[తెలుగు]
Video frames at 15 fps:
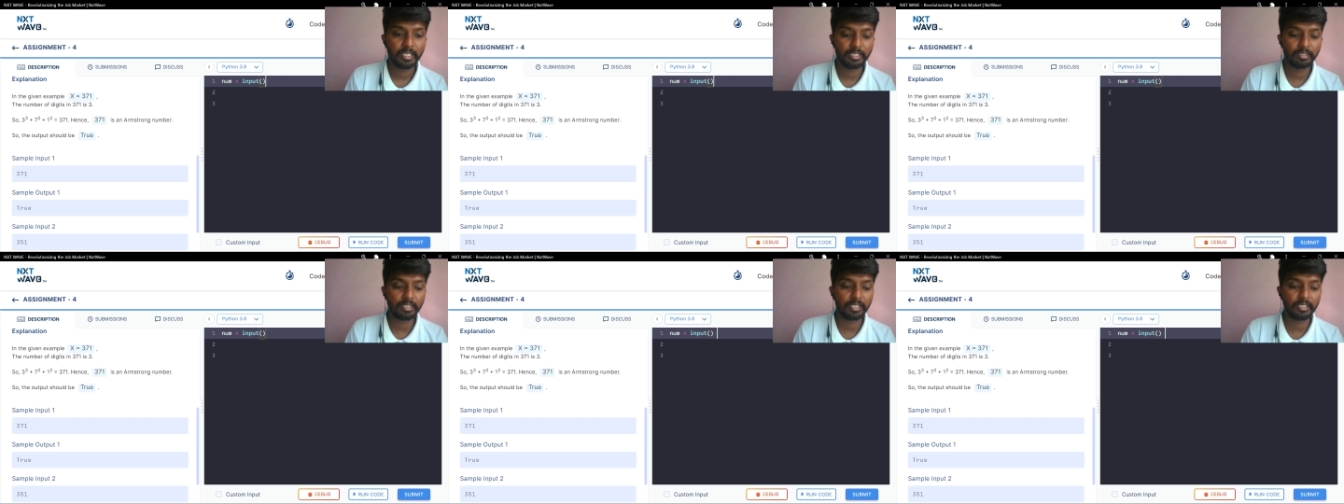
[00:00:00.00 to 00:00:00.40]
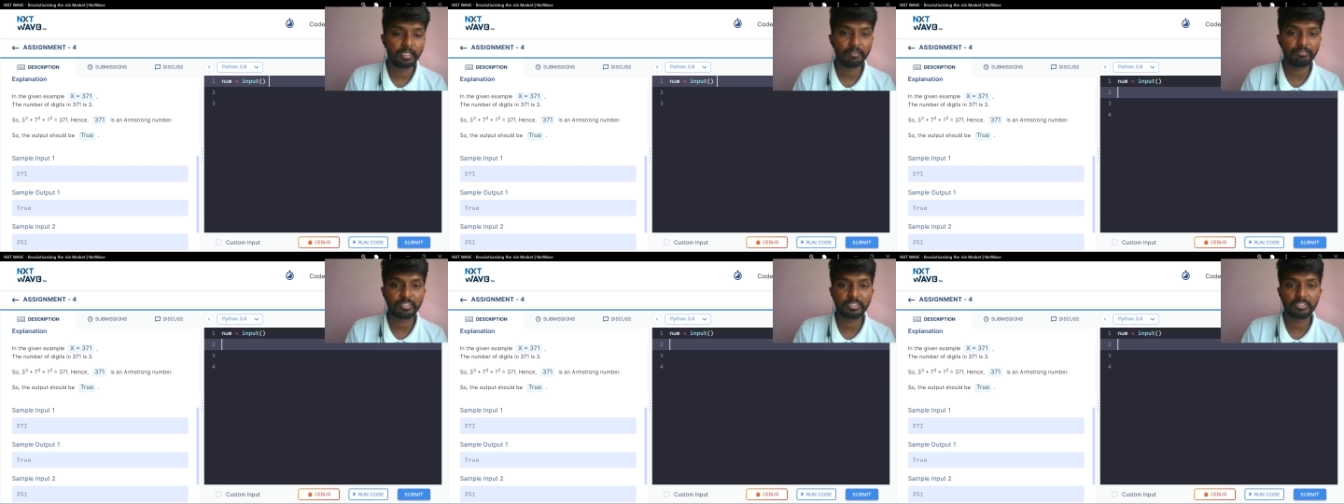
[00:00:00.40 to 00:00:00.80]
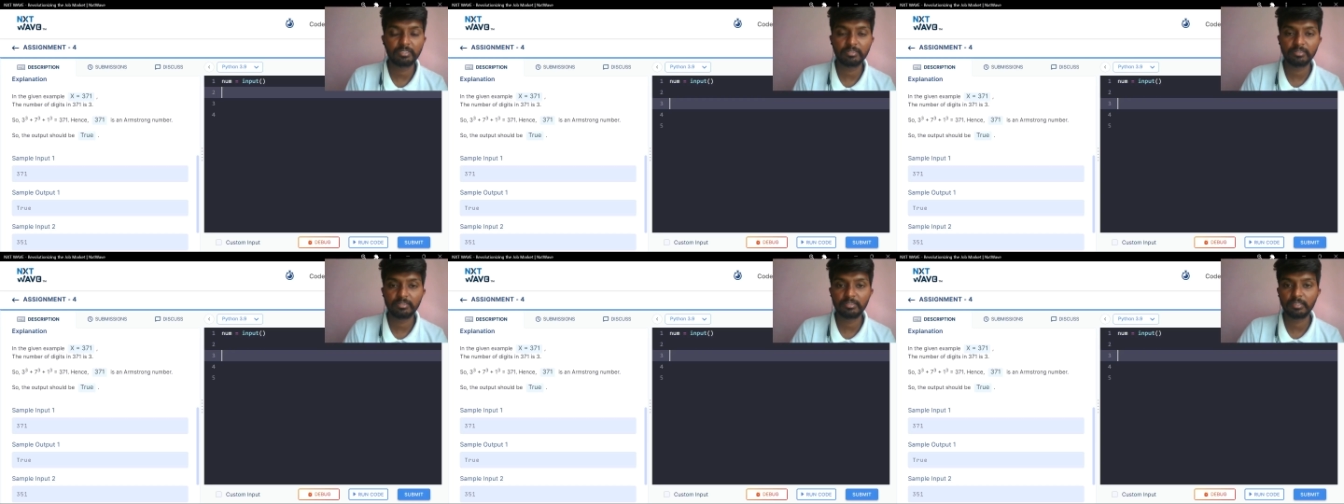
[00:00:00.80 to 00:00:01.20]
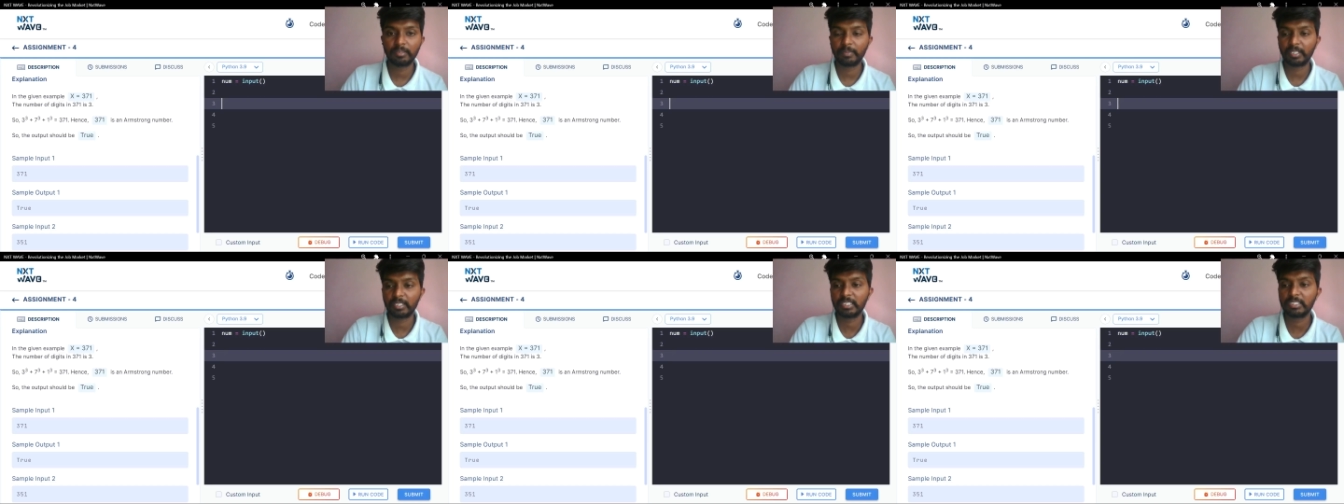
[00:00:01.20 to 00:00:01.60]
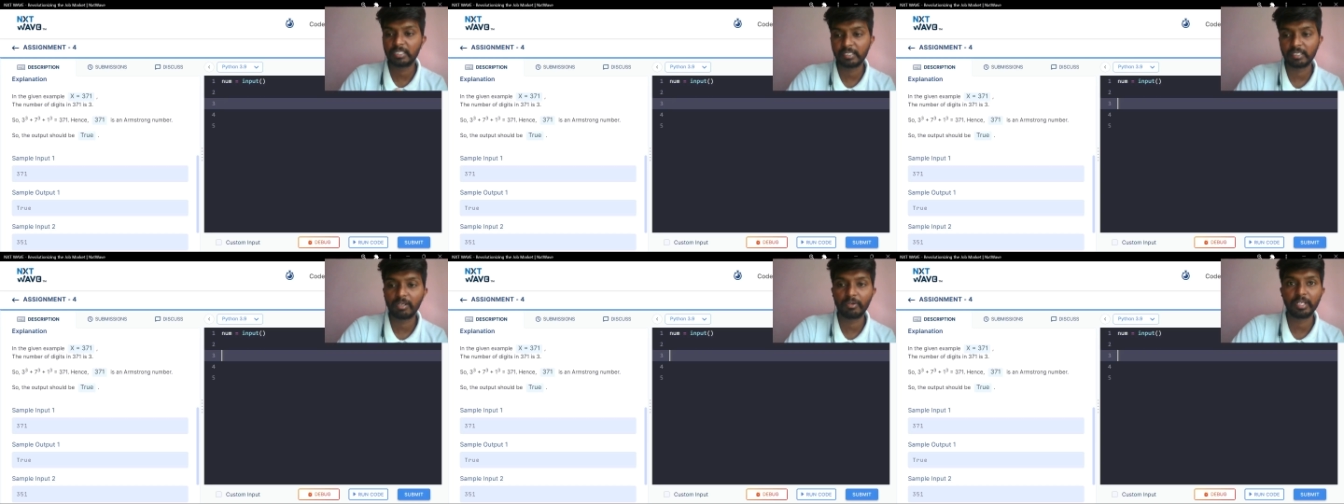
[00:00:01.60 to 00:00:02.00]
ఎందుకనంటే ఫస్ట్ మనకి
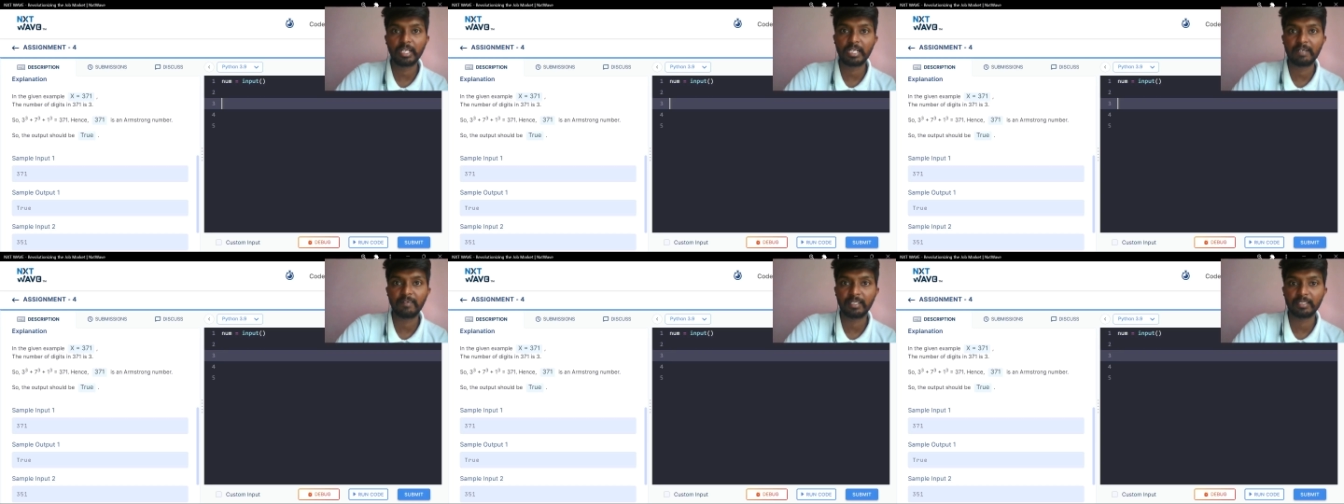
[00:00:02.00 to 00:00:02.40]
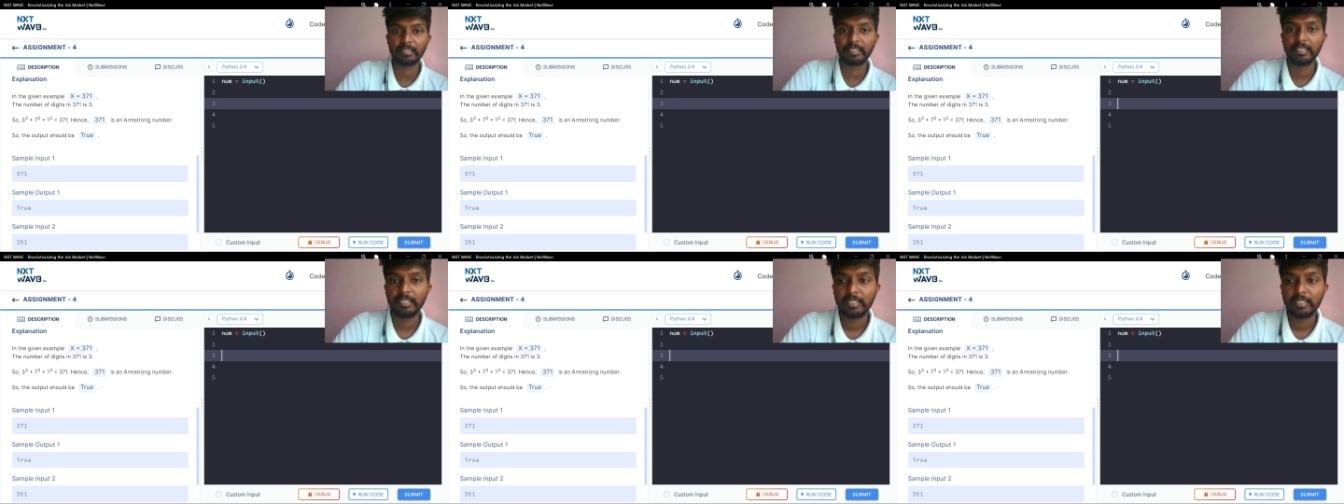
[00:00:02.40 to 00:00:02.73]
స్ట్రింగ్లోనే కావాలి అది